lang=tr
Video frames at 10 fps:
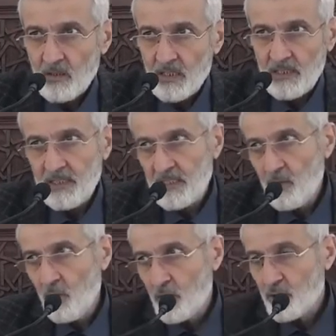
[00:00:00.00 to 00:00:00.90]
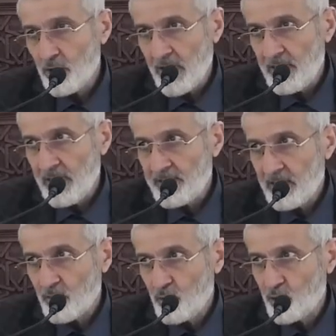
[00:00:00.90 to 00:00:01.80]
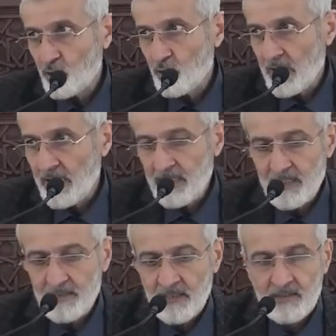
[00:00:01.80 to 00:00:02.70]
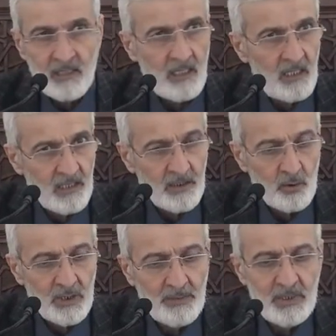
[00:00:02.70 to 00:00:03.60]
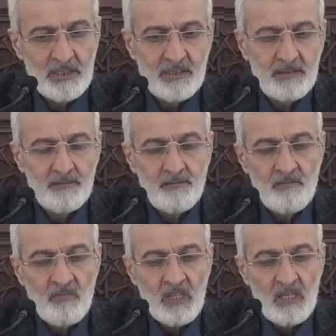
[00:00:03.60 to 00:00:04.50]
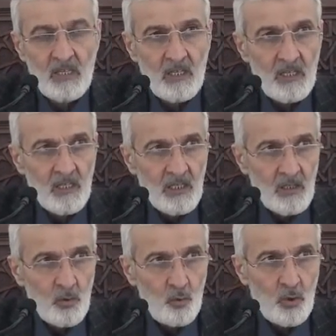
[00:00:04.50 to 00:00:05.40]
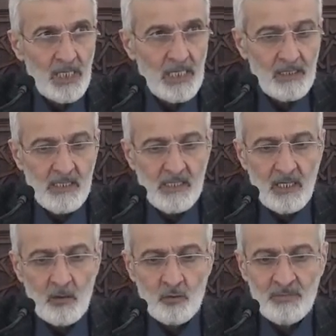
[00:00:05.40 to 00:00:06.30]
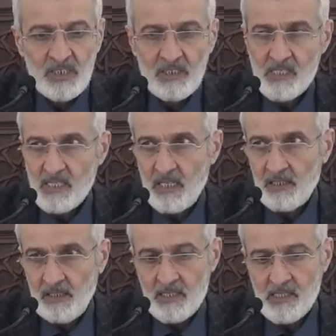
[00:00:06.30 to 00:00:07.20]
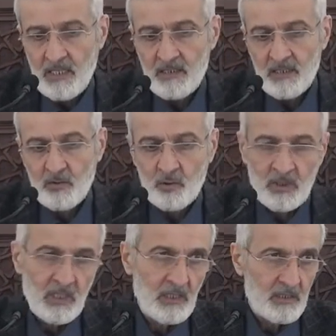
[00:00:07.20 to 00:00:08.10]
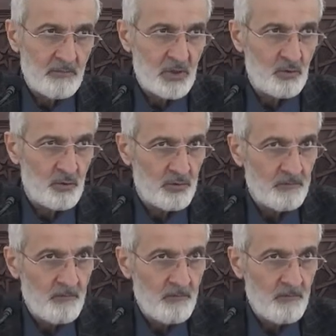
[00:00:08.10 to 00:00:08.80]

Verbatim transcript: kendilerini hor görenlerden, küçük görenlerden daha hayırlı olabilir. وَلَا نِسَاءٌ مِنْ نِسَاءٍ عَسَى اِنْ يَكُنَّ خَيْرًا مِنْهُنَّ